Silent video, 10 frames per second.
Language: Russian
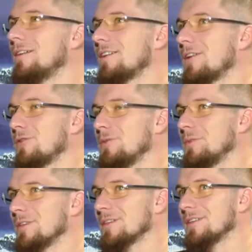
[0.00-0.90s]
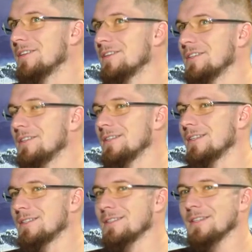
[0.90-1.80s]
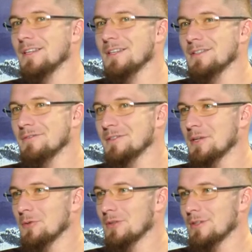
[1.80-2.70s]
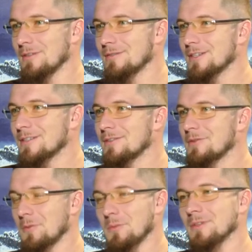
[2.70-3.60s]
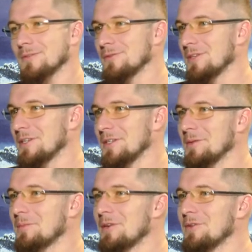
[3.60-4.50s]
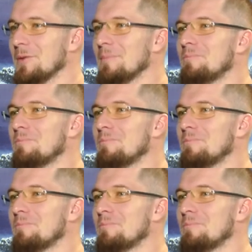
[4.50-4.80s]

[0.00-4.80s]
какой мир э, интересен для этого диалога для вас, то мы туда и пойдем. А вы знаете,